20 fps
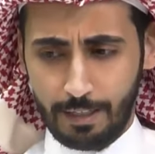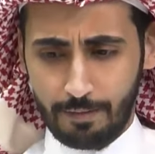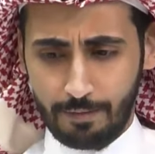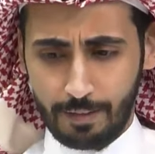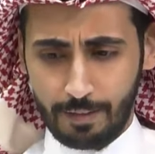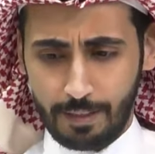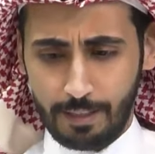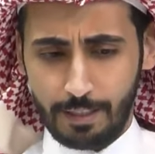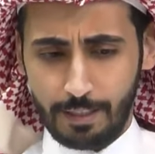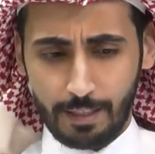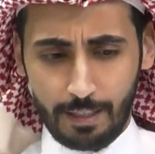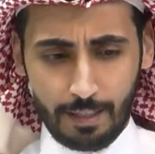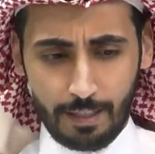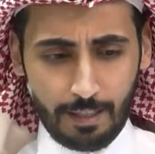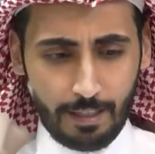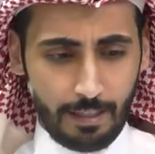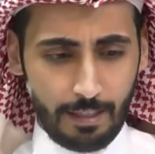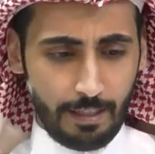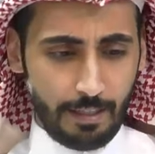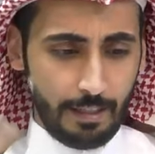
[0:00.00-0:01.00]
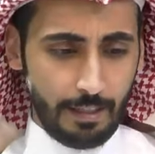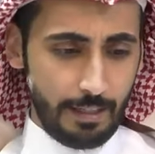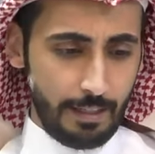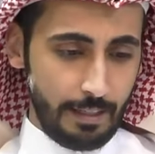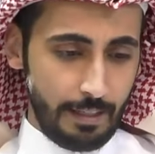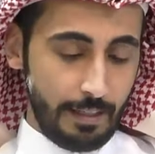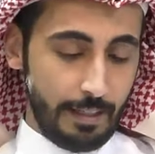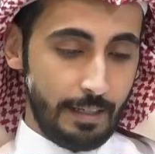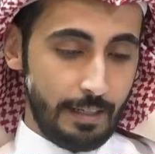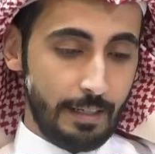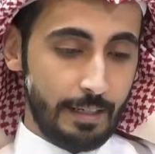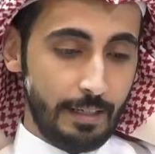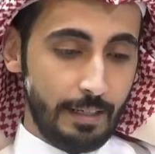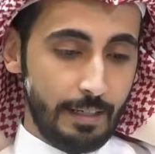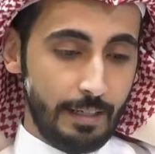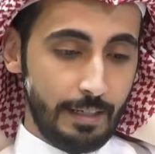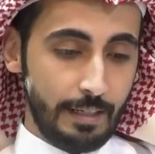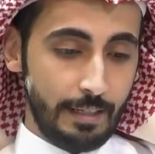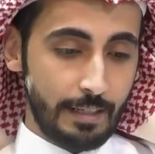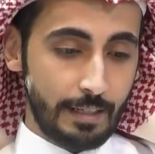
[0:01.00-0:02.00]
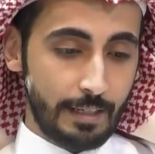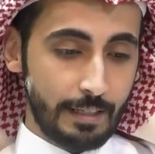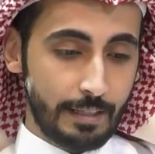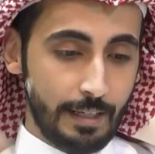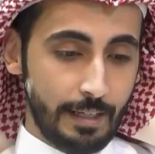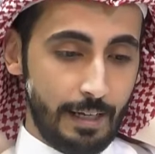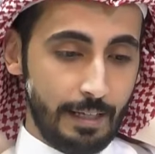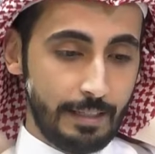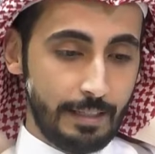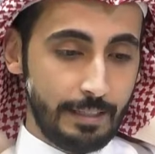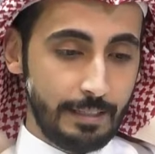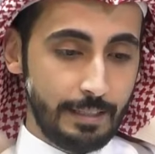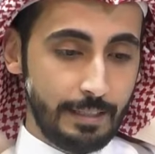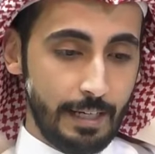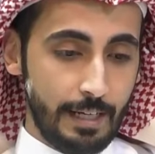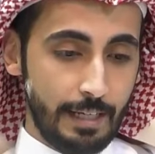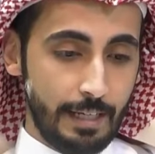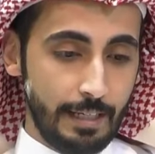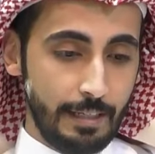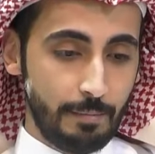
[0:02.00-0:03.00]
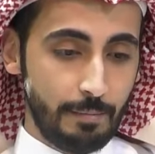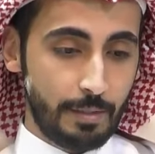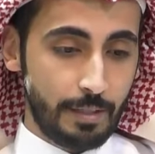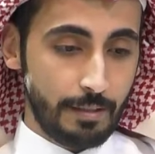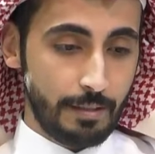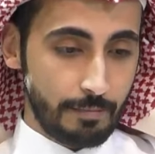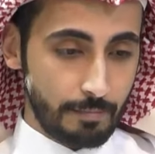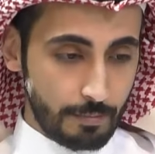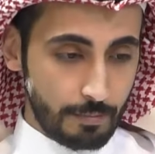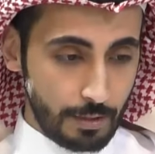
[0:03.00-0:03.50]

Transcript: في القطاع التجاري يمكن